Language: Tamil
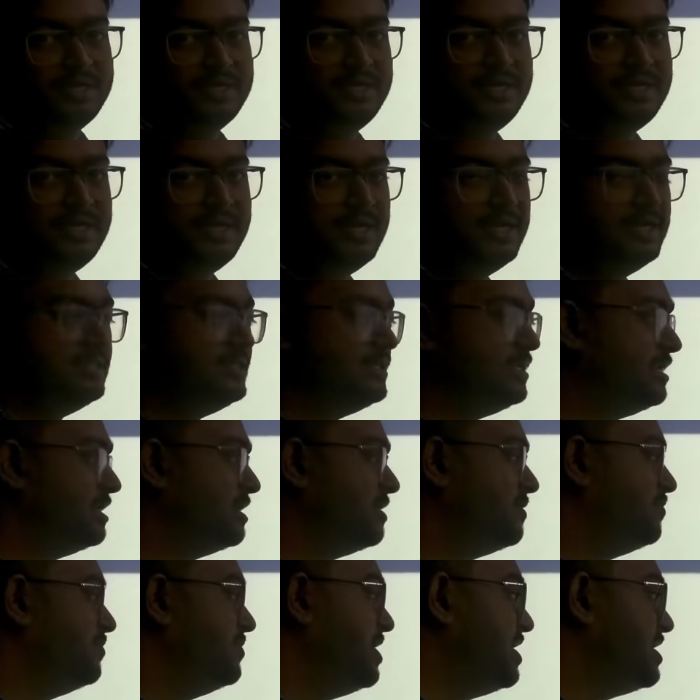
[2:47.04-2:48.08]
நீங்கள்
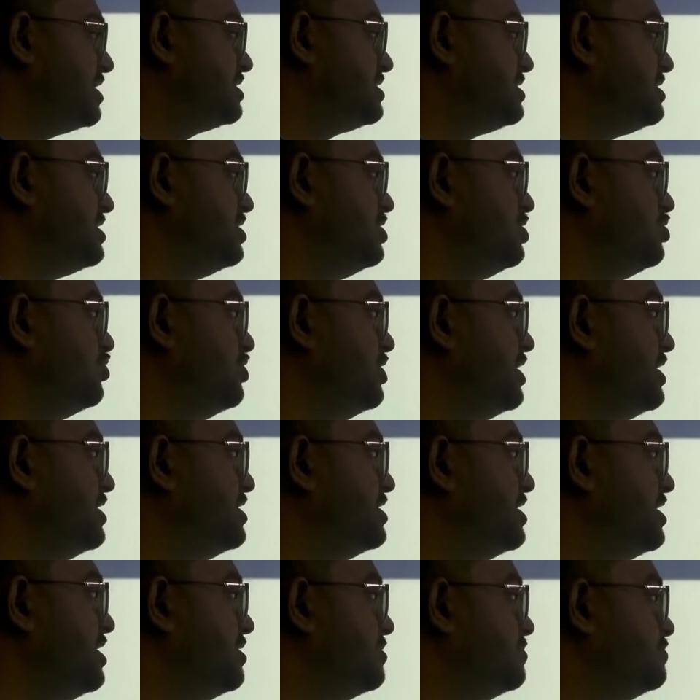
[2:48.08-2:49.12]
எழுதிடலாம் நெக்ஸ்ட் யூனிட்
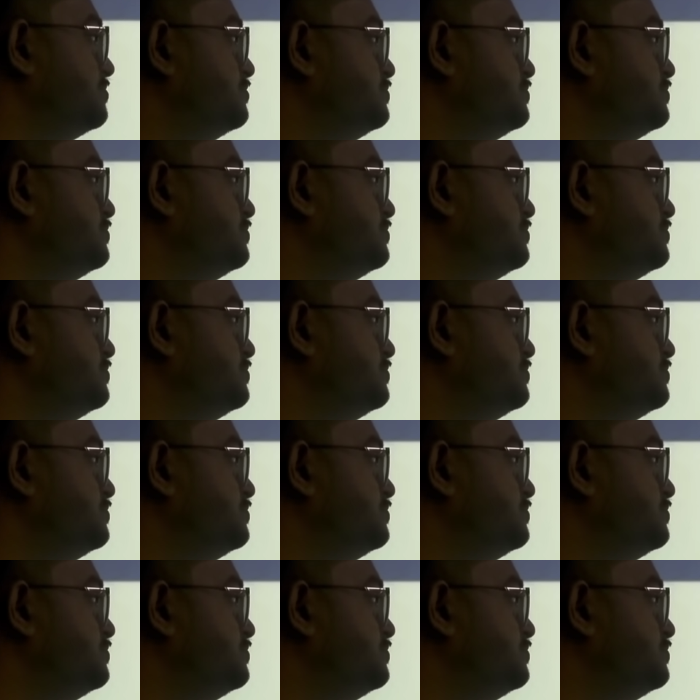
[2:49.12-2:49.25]
த்ரீ